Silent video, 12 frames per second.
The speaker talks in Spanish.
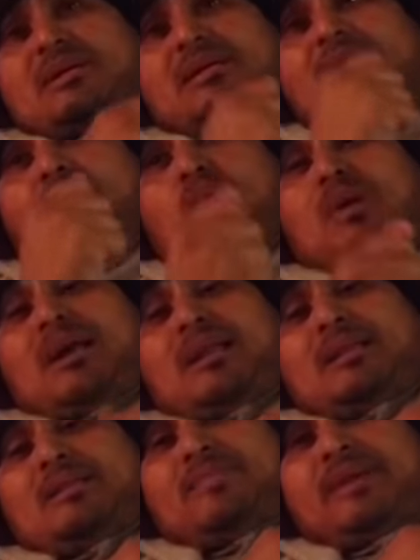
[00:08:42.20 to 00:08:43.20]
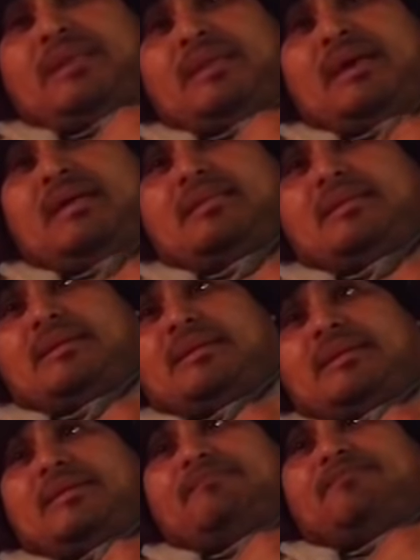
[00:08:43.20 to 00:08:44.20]
en la cual, verdad,
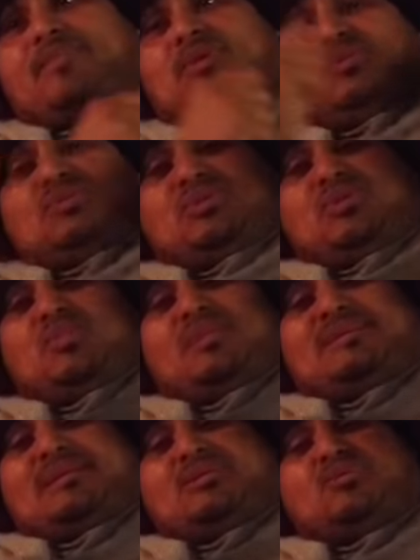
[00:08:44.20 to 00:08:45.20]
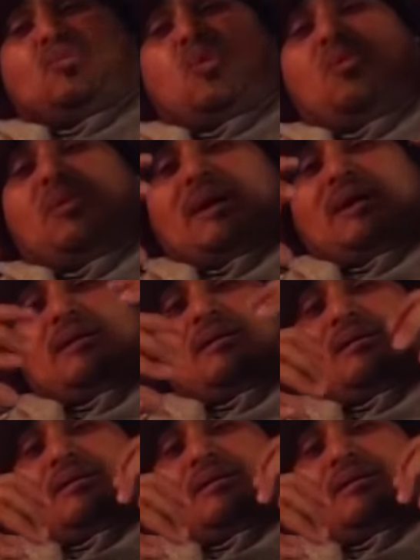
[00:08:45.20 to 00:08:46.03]
eh, Dios, Dios va a hacer su obra.